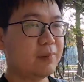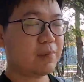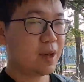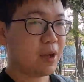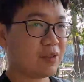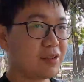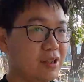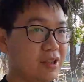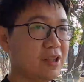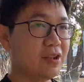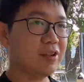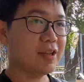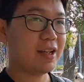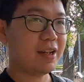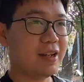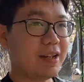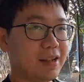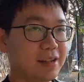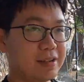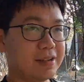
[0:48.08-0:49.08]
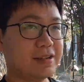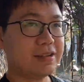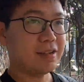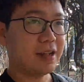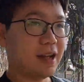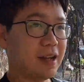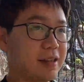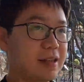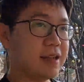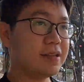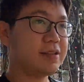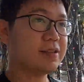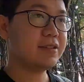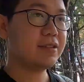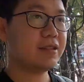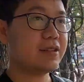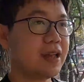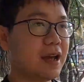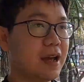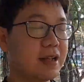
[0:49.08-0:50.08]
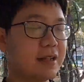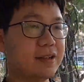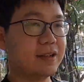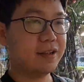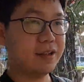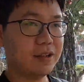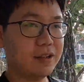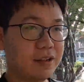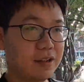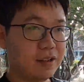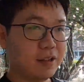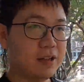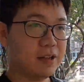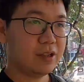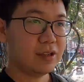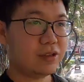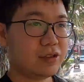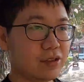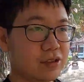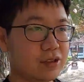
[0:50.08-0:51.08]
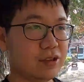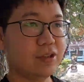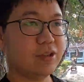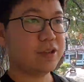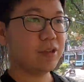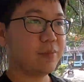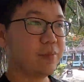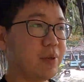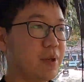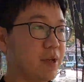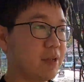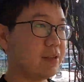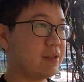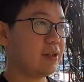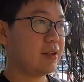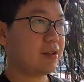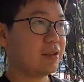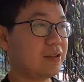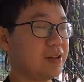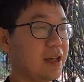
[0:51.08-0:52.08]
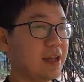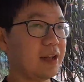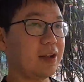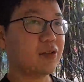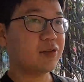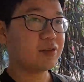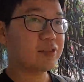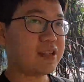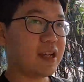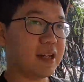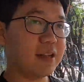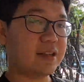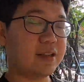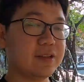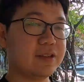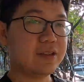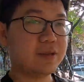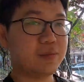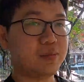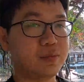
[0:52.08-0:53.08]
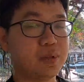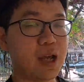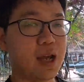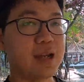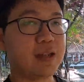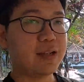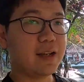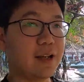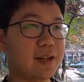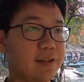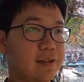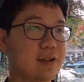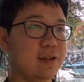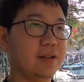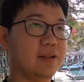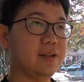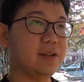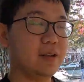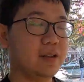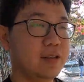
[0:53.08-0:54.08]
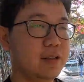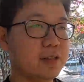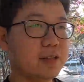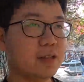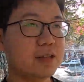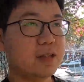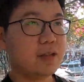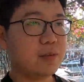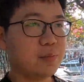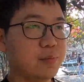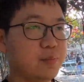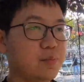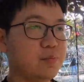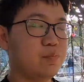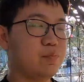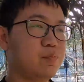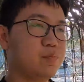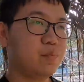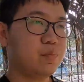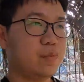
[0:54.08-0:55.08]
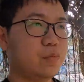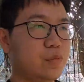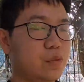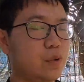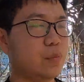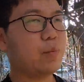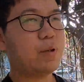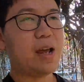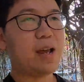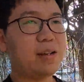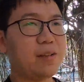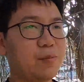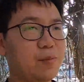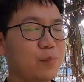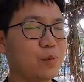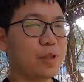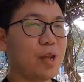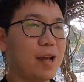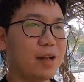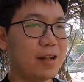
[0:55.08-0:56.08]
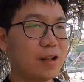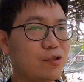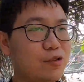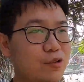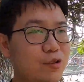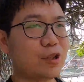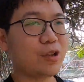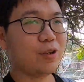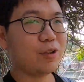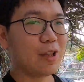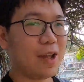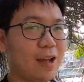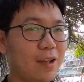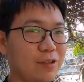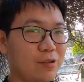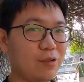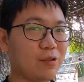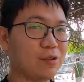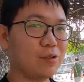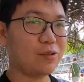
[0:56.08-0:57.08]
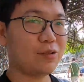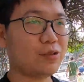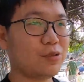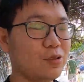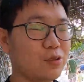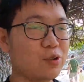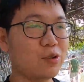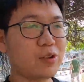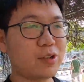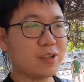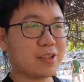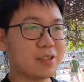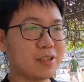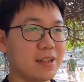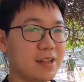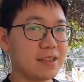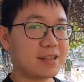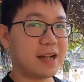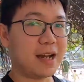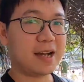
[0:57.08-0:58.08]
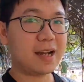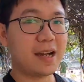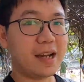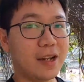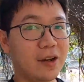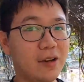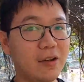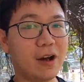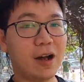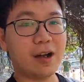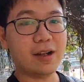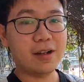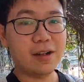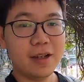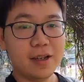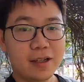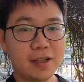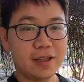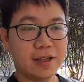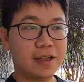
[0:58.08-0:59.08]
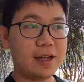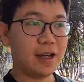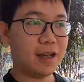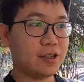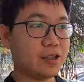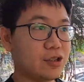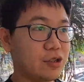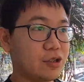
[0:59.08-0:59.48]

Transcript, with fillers: 标题有点类似啦，但是它的就是影片的内容讲的是不太一样的。这个我不太不太能剧透太多，如如果你真的想看的话，你可以